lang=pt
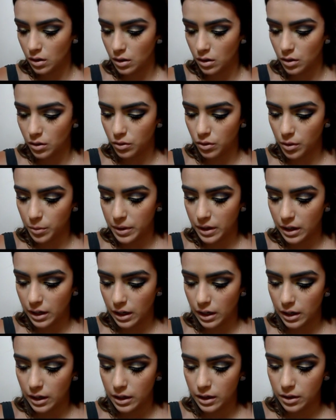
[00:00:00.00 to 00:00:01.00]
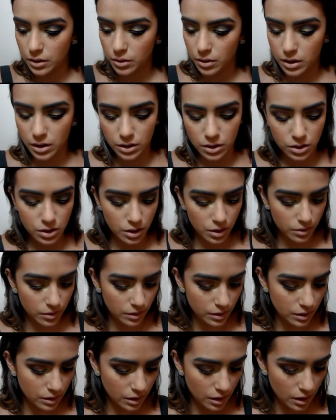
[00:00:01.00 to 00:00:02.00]
Eu vou aplicar ele no cantinho
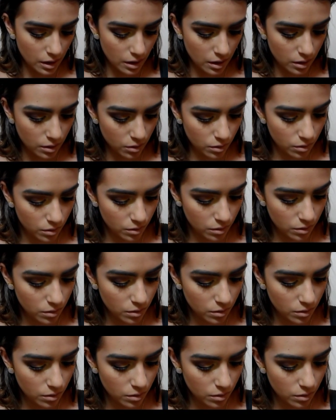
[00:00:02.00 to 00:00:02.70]
externo